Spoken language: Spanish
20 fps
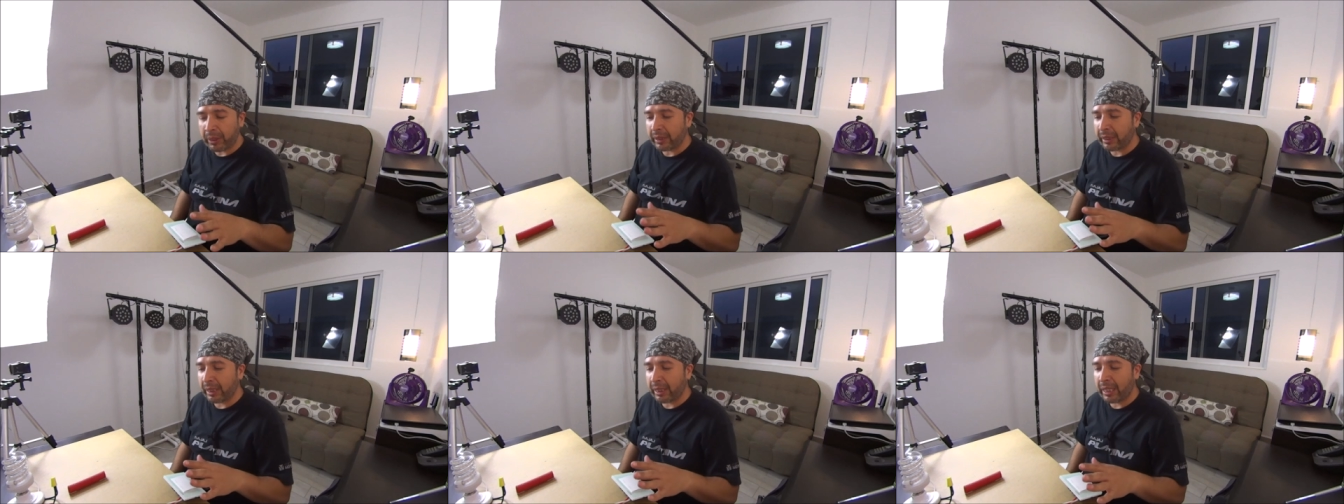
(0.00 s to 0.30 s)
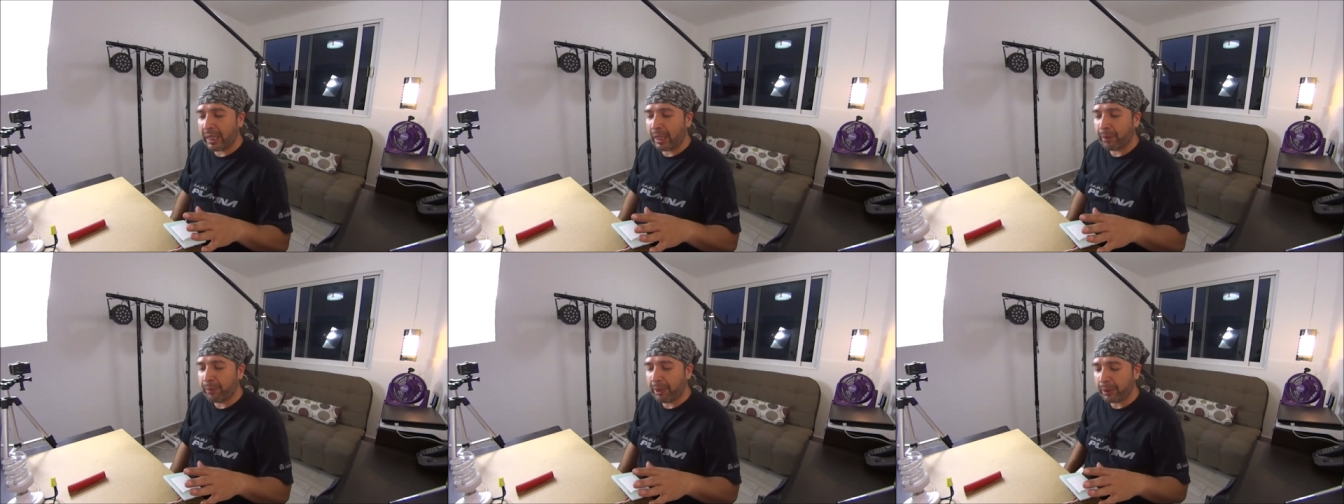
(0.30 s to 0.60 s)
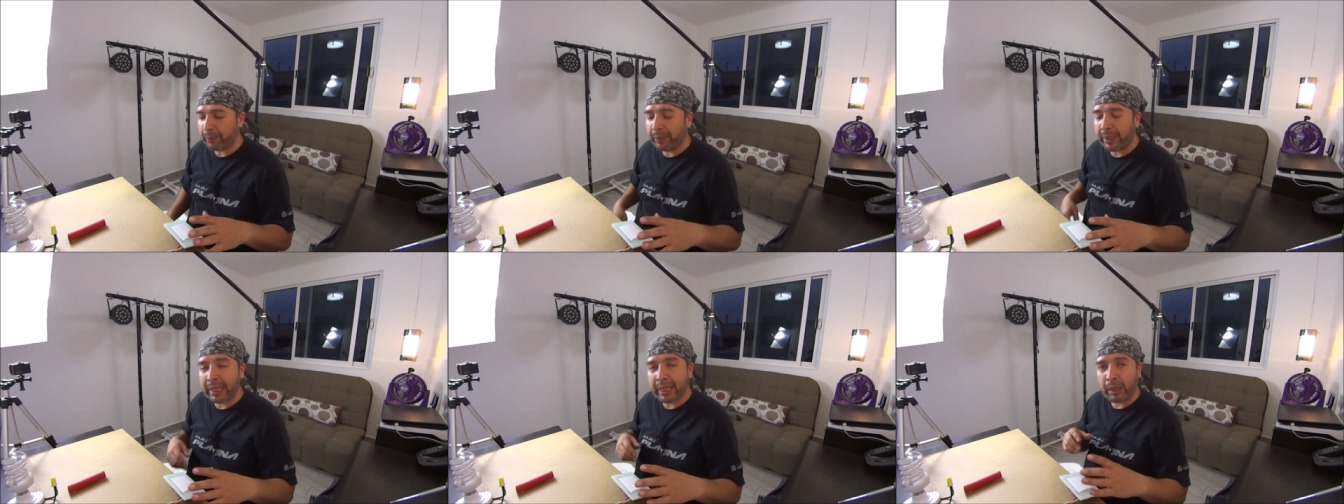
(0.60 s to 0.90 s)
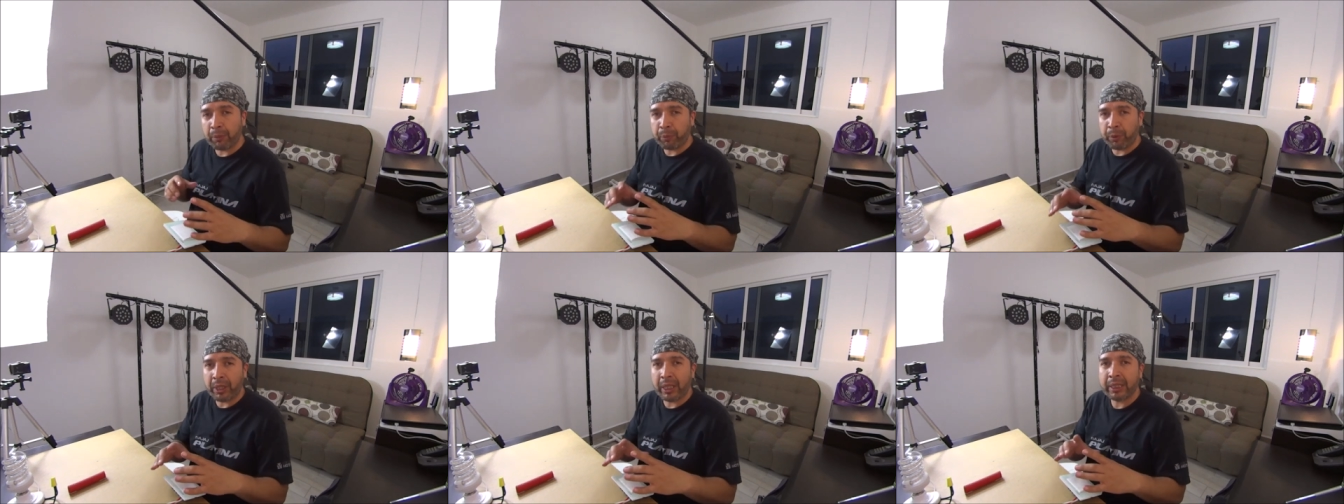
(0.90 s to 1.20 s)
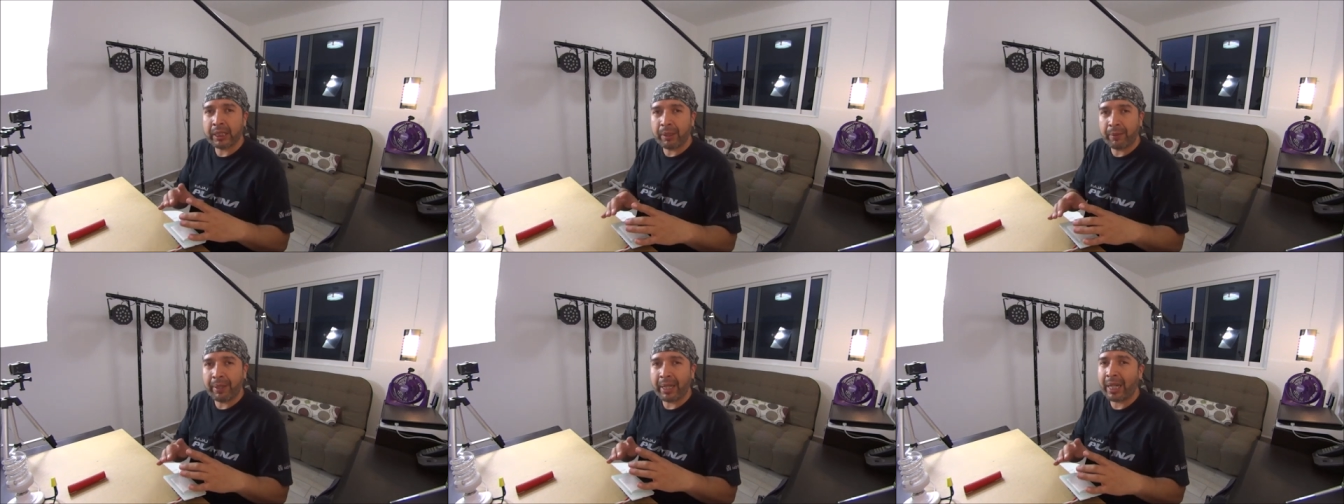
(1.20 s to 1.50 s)
a hacer nada más para que
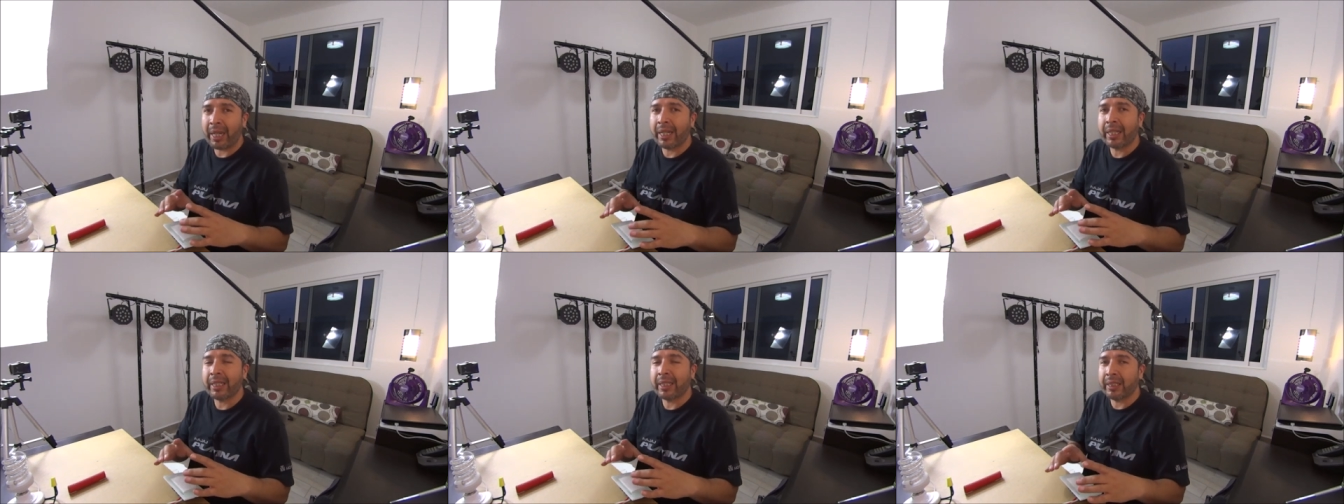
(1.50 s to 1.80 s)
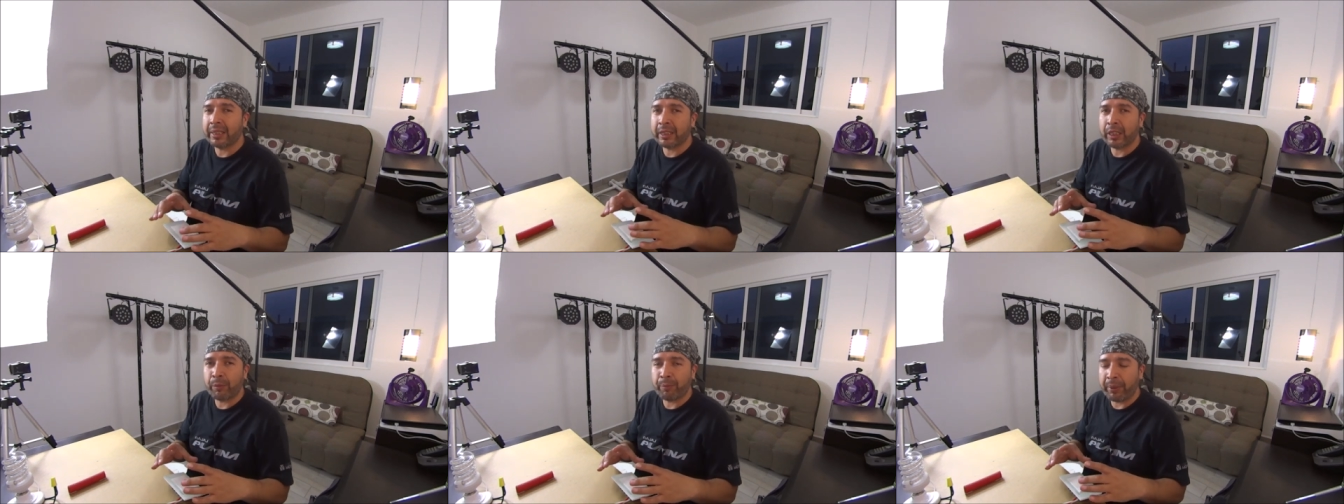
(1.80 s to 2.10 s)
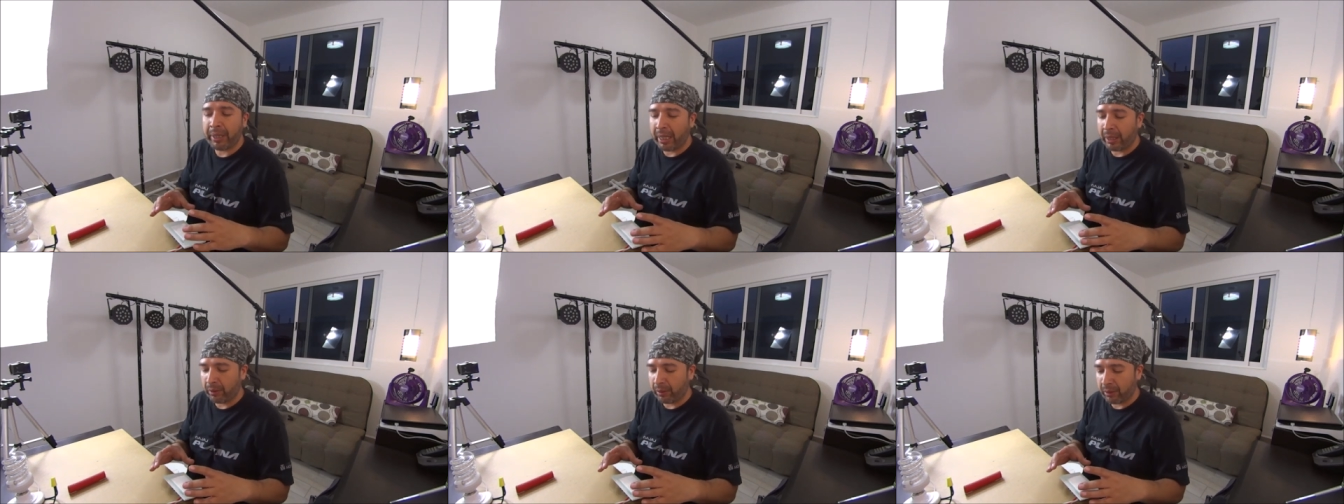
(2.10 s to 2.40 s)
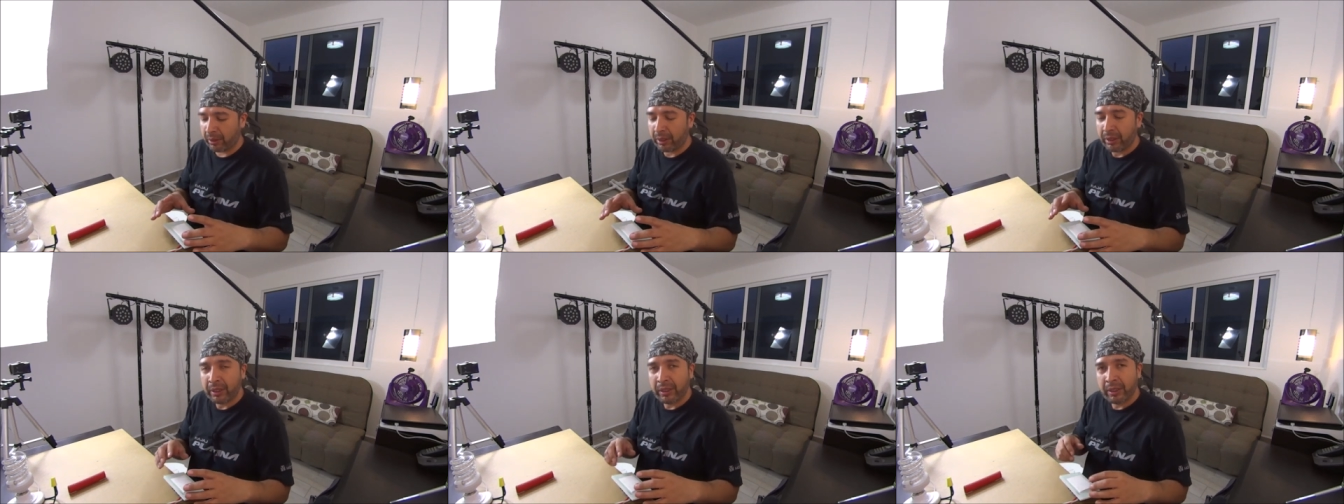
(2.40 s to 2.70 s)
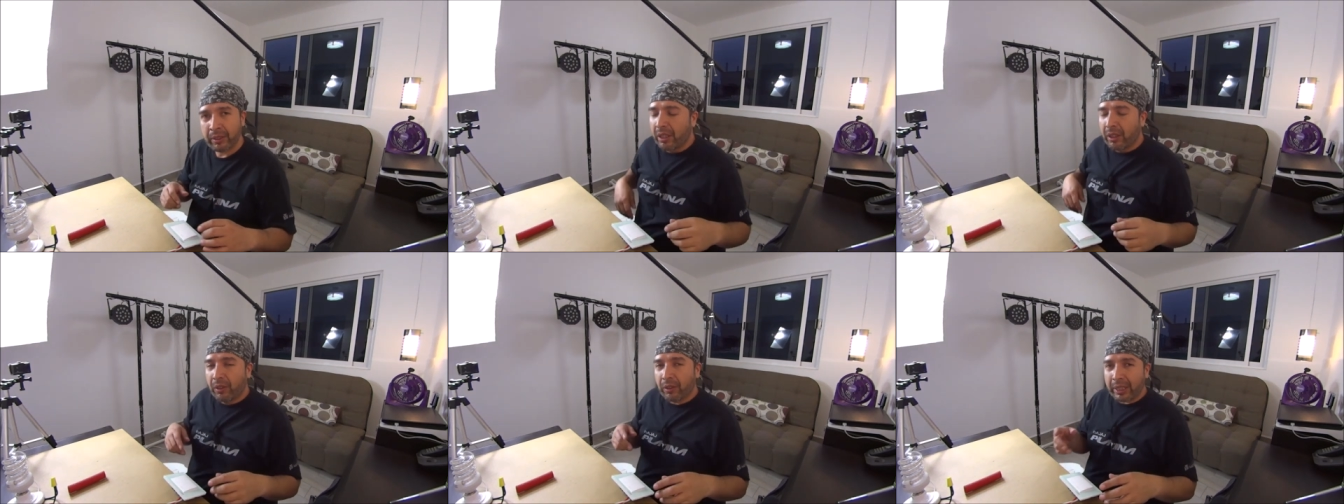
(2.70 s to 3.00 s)
pueda trabajar este apagador.
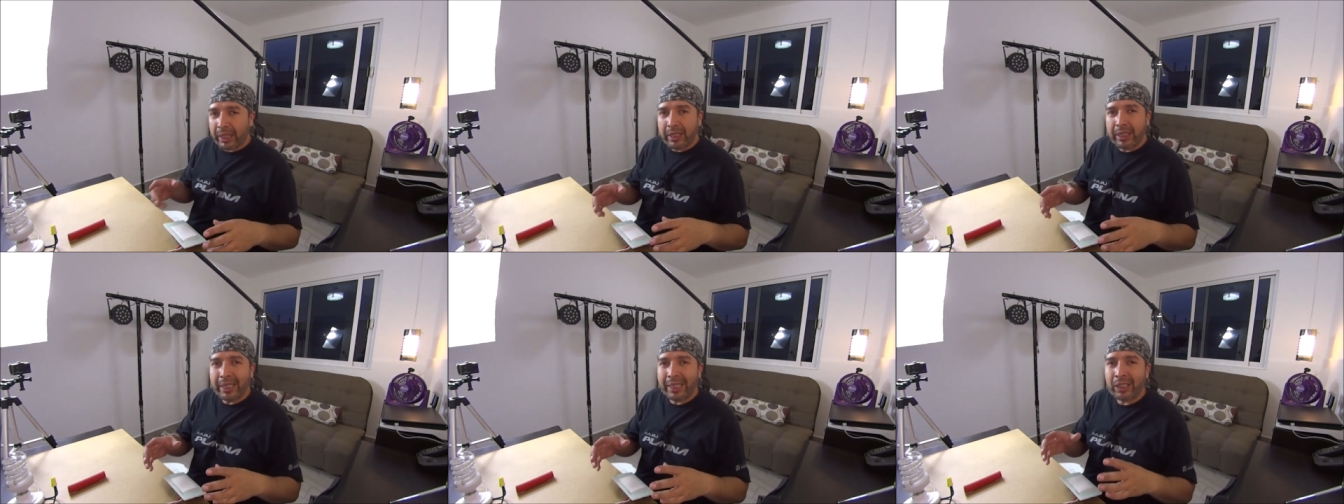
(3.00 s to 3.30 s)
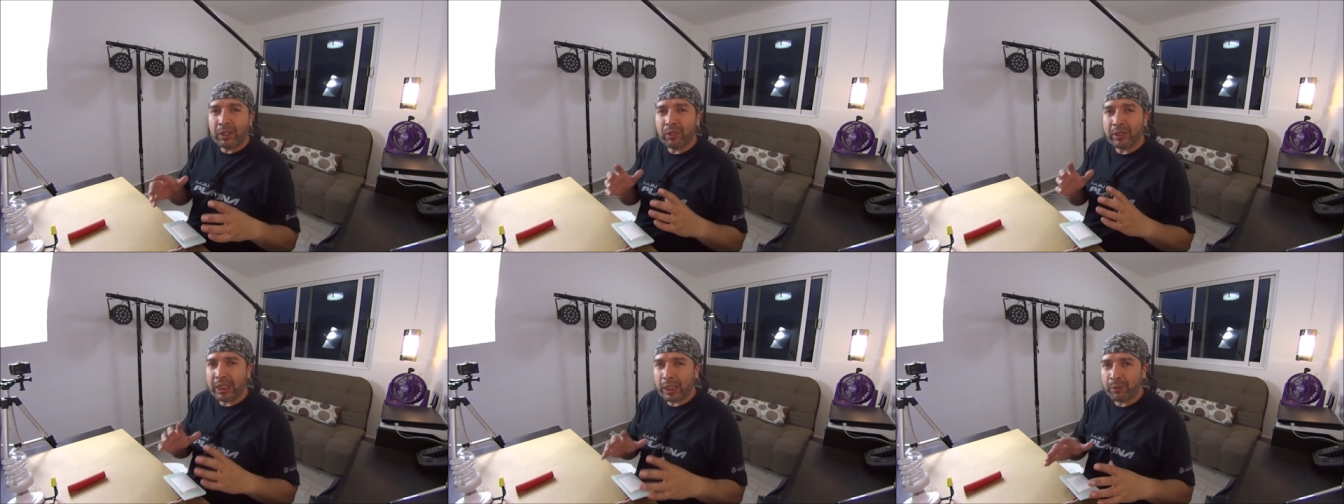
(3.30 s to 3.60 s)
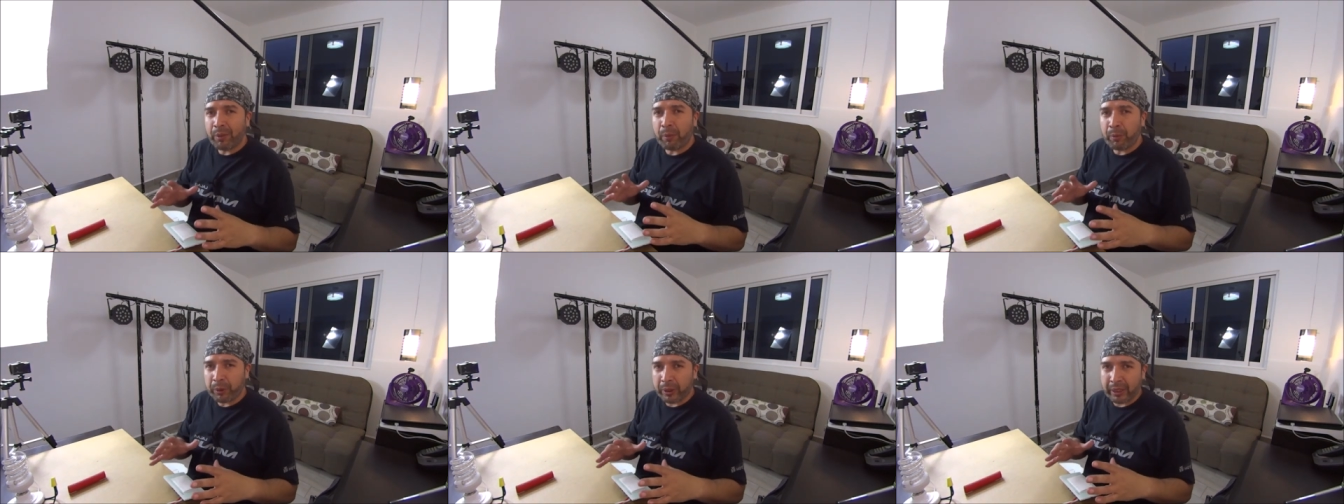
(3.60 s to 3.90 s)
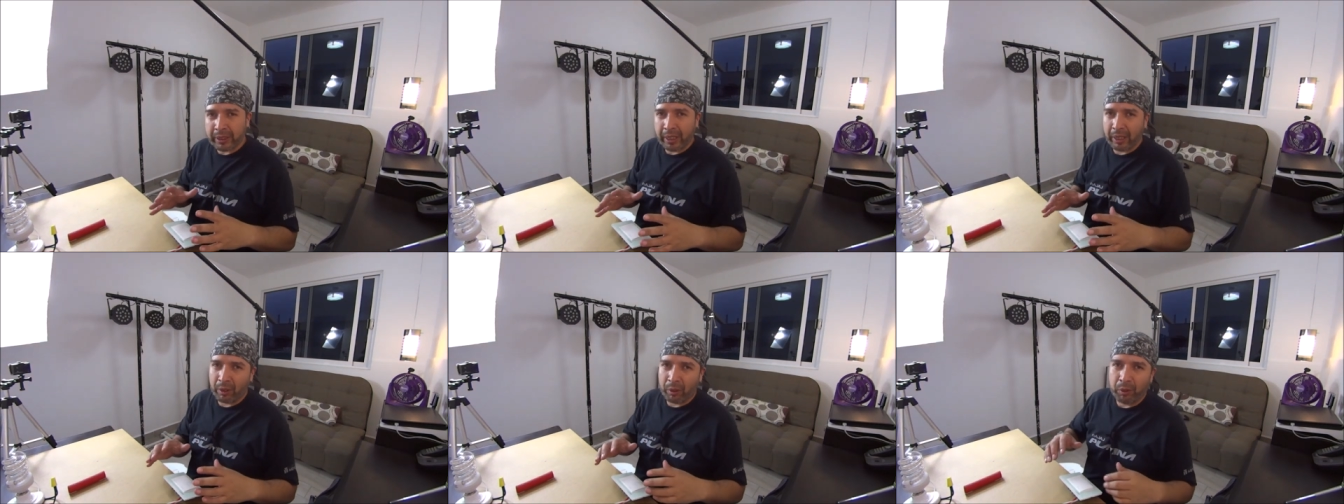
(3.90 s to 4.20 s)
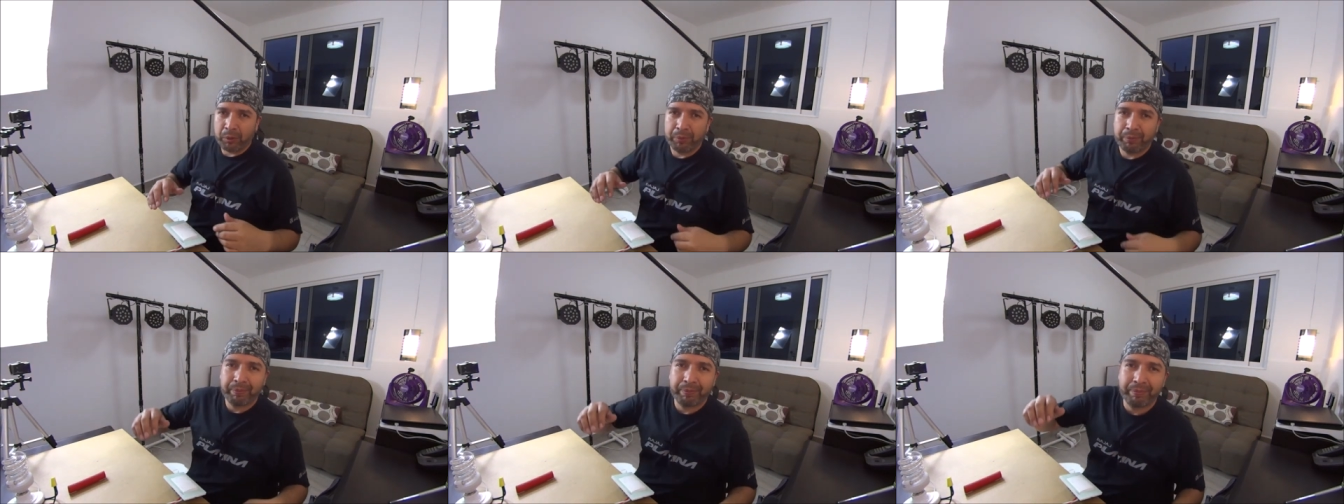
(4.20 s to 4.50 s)
Ok, entonces vamos a hacerlo.